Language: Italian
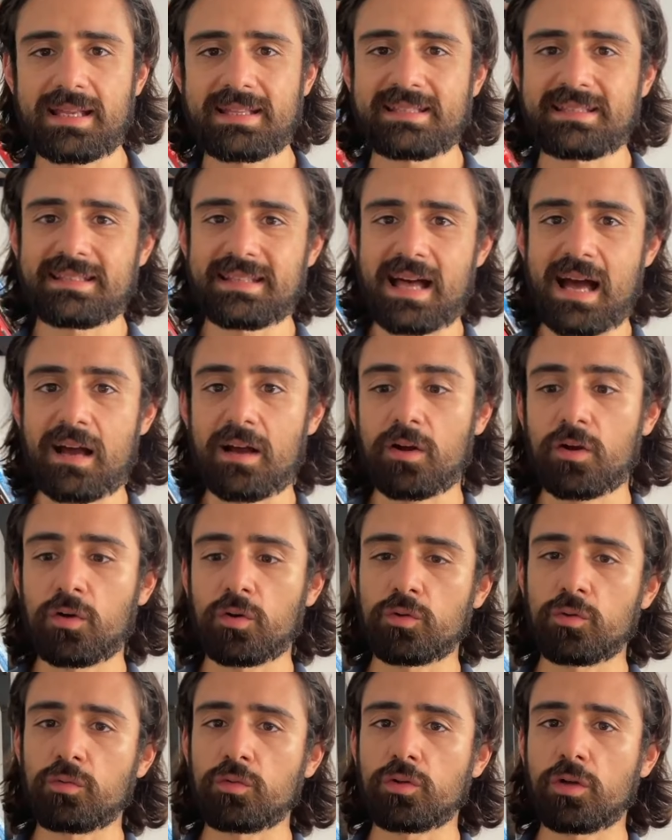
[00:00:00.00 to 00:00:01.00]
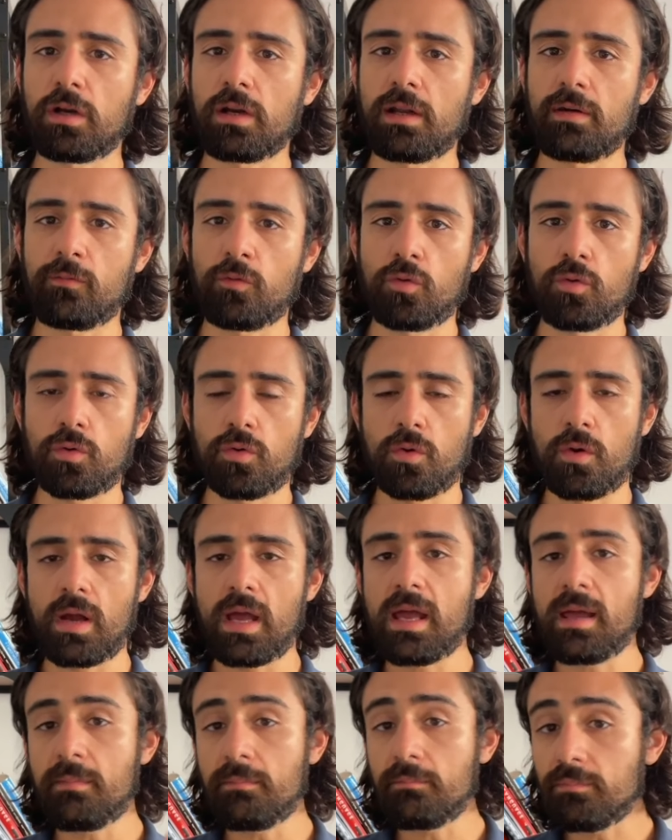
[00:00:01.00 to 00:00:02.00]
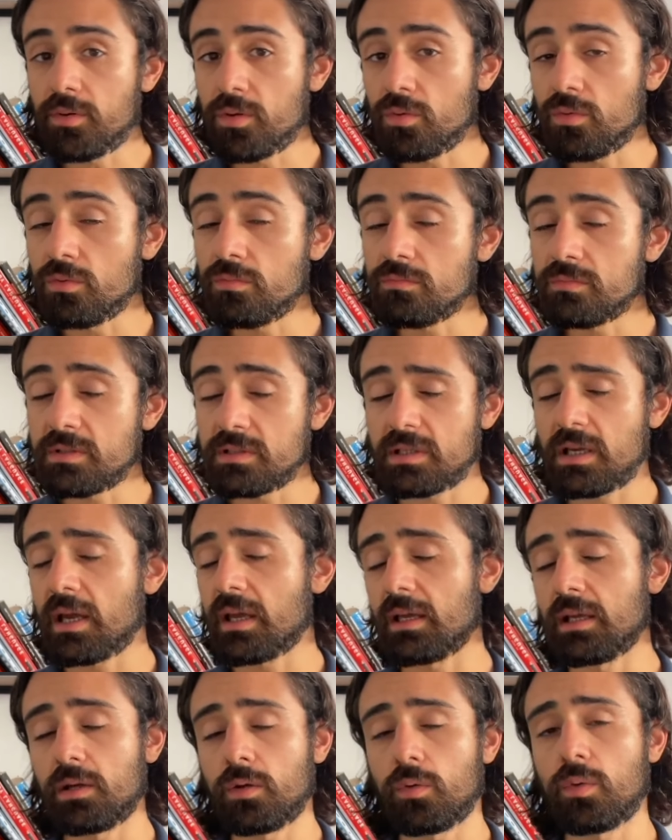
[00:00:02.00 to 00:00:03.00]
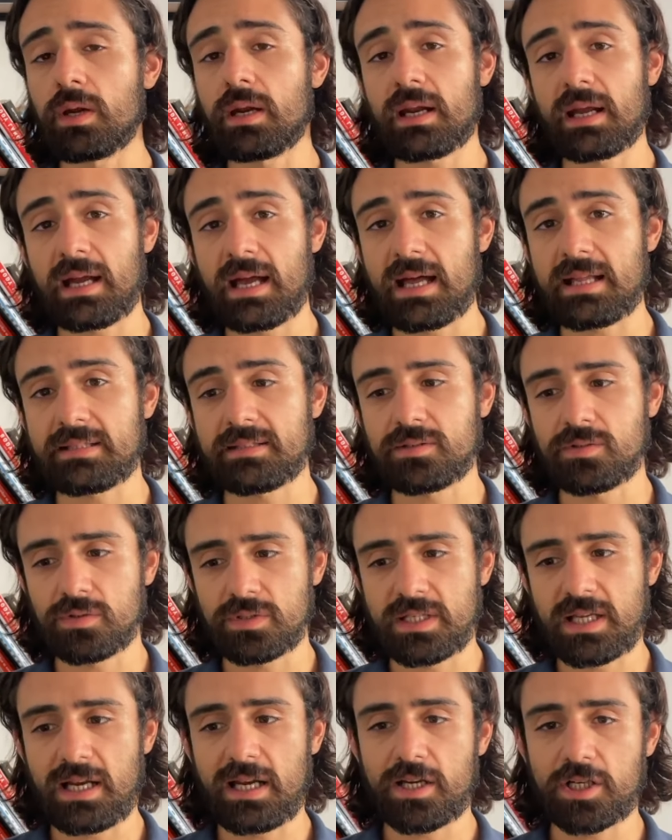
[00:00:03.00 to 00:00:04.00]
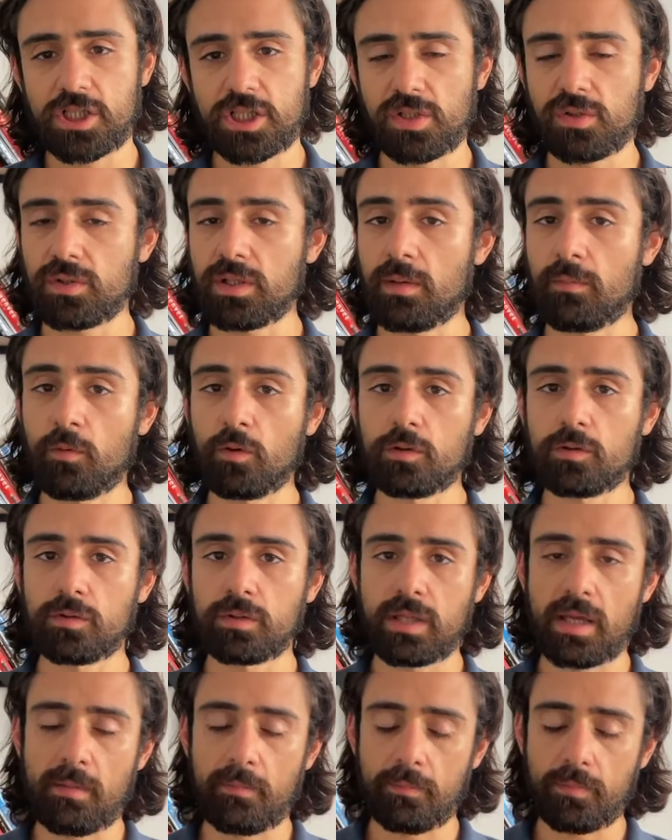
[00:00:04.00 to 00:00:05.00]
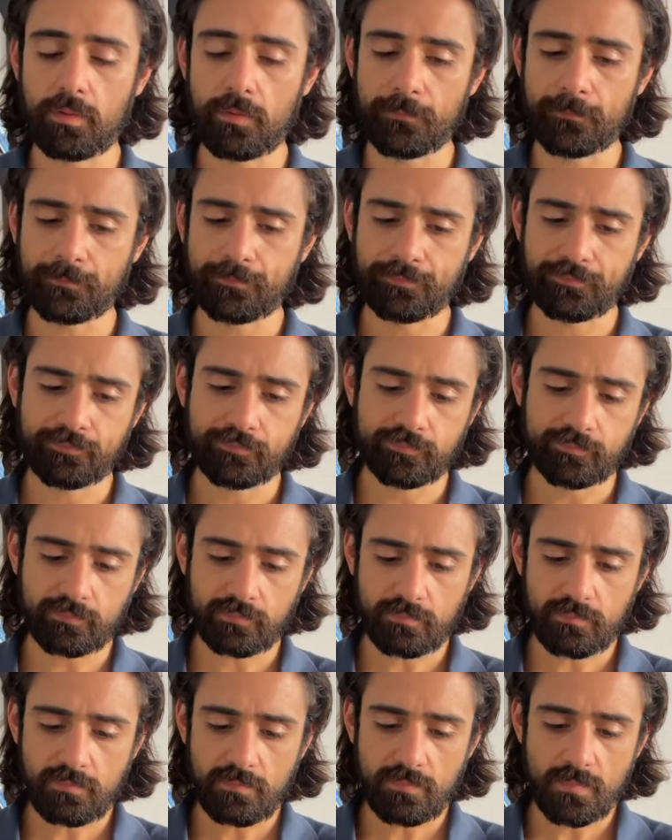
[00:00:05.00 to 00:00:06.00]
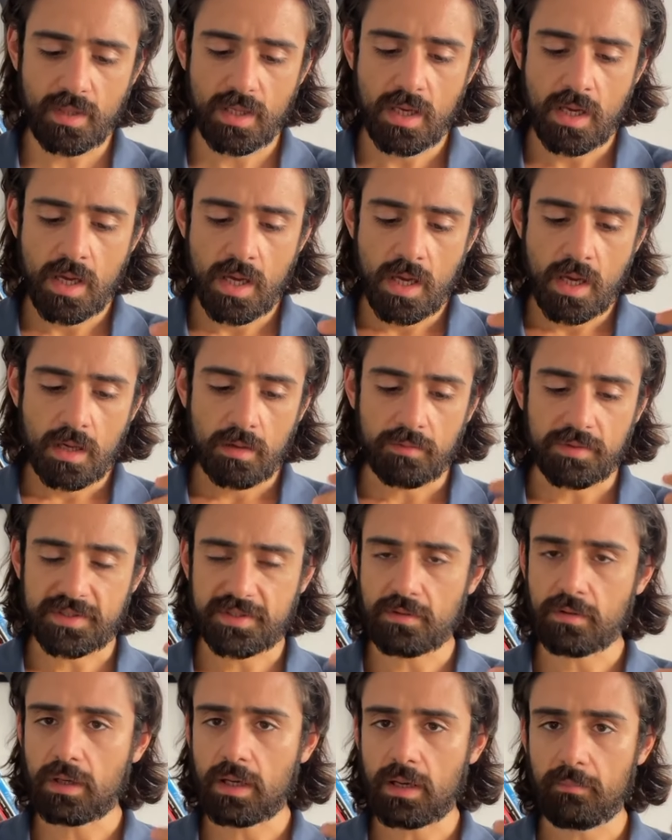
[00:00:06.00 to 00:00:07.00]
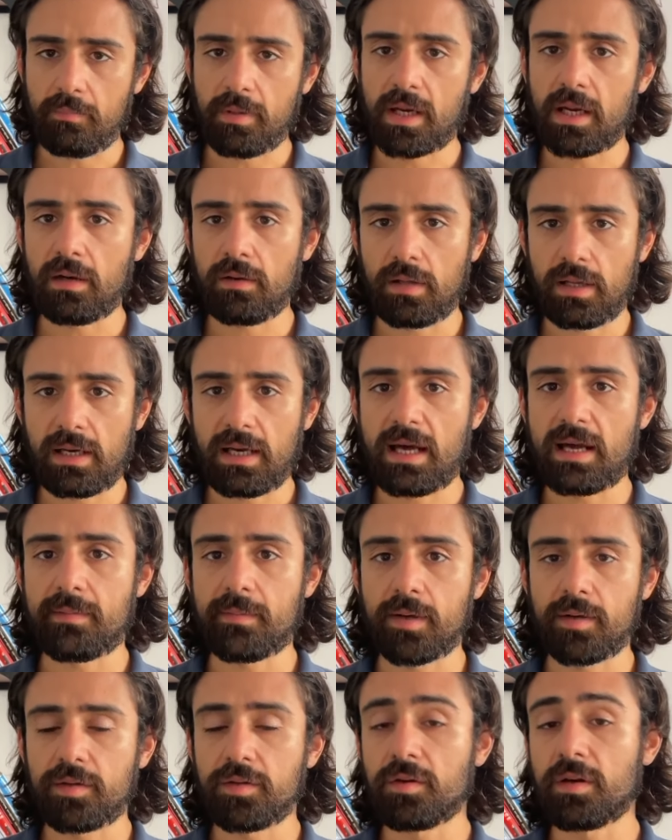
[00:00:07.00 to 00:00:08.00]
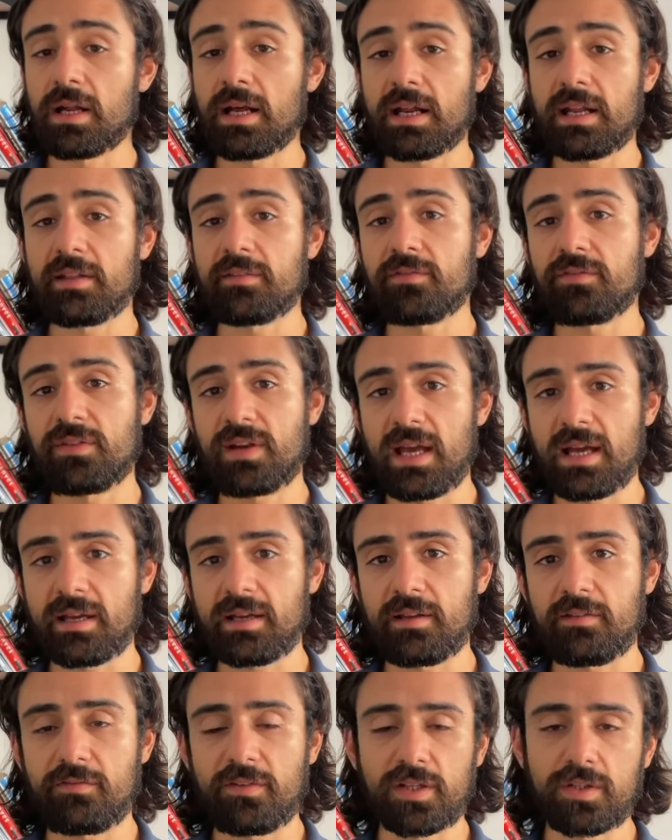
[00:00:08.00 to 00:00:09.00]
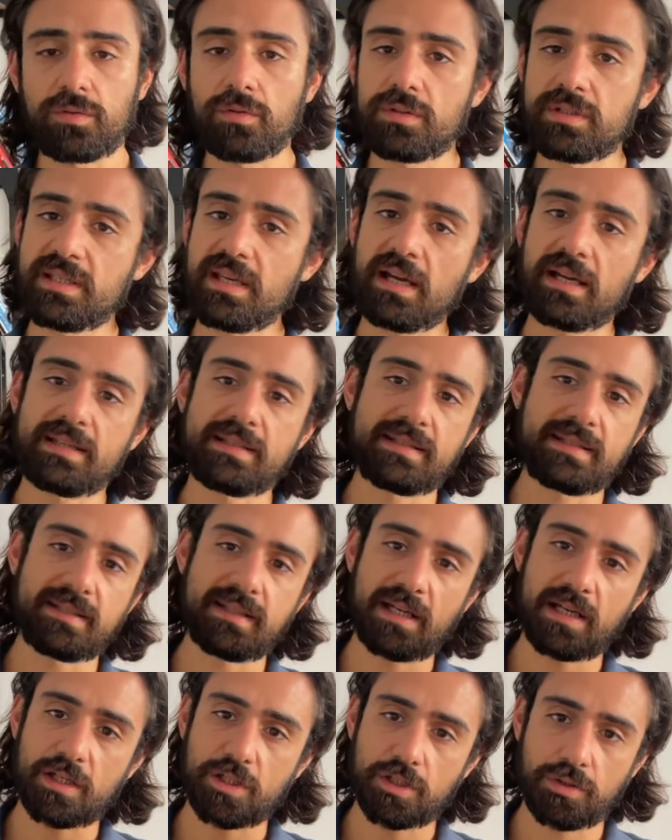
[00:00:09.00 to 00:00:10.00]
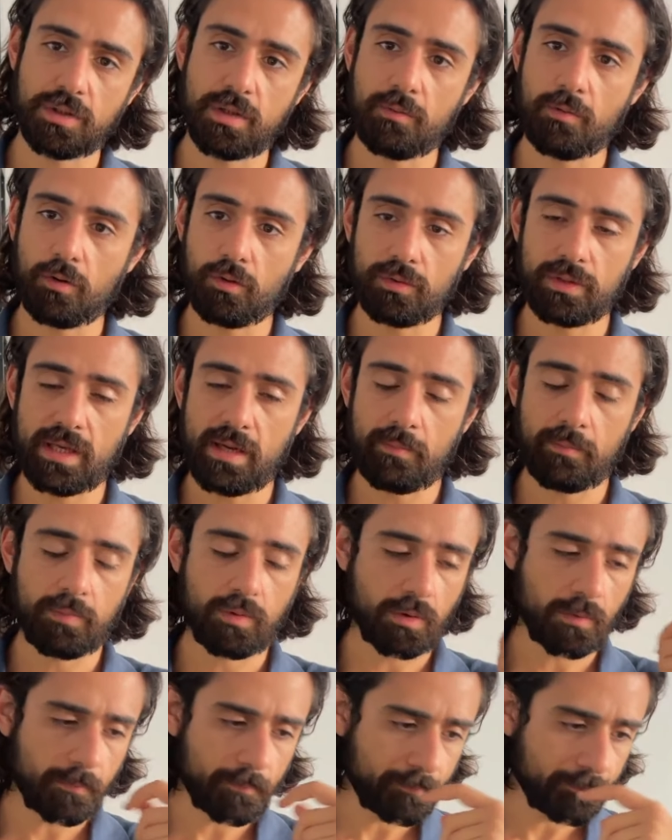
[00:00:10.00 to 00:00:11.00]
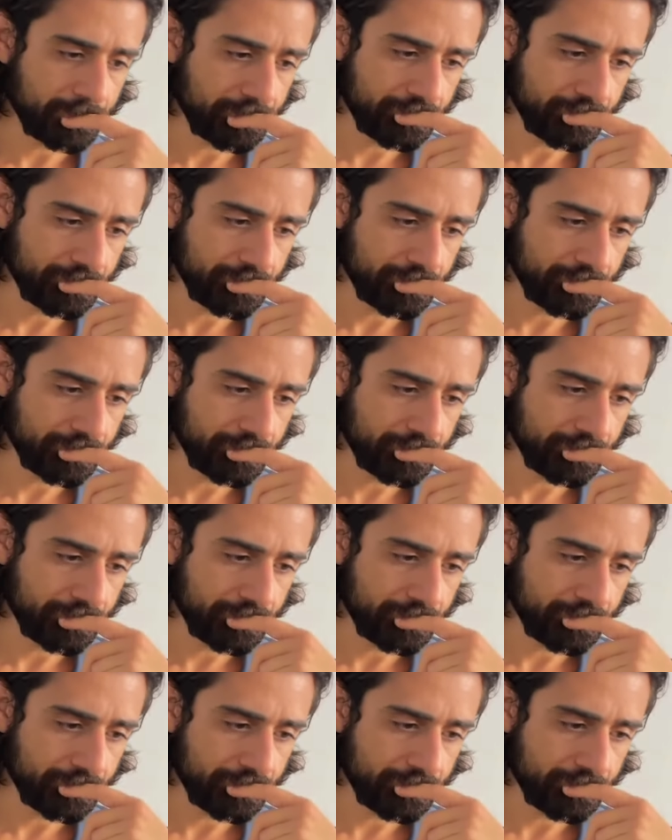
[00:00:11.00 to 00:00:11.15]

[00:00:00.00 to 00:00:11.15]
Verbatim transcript: stanco dovuto al lavoro e in più sai che quel ragazzo si è lasciato da molto tempo. Questo è un campanello d'allarme, quindi una red flag, il fatto sia che si sia lasciato da poco tempo,